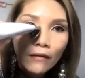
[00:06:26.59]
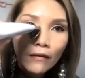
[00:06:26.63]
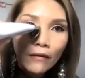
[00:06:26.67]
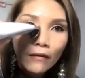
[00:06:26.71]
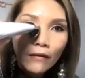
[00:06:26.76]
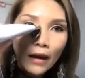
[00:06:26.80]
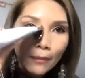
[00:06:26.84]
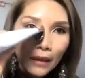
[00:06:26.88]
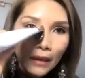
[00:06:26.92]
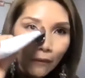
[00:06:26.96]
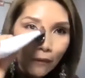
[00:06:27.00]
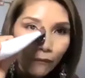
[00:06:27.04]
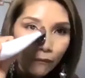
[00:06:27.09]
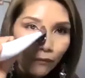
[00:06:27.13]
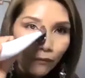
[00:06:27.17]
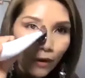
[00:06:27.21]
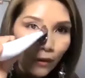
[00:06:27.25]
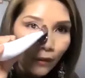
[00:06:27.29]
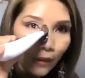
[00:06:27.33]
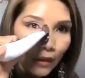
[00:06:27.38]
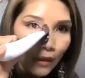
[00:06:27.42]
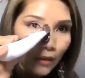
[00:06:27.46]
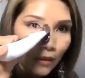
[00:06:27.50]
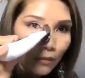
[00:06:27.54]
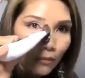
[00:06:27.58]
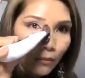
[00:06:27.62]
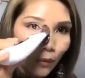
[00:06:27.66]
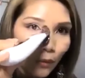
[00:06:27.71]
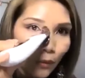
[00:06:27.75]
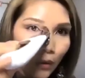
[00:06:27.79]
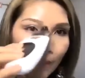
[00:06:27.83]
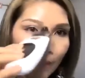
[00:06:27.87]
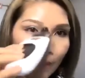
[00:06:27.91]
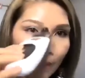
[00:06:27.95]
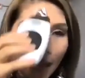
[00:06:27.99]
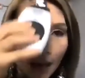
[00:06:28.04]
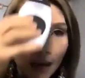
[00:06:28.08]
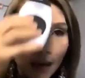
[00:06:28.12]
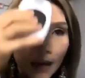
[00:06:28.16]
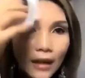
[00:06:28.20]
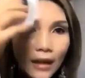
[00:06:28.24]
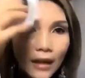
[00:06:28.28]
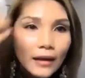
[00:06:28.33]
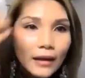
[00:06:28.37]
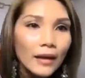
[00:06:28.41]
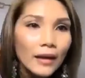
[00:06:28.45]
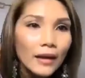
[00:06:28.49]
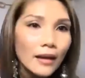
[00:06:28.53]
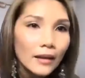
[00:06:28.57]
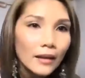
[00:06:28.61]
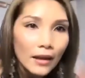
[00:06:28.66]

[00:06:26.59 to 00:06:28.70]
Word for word: và em cặp vào cái sóng mũi em đẩy lên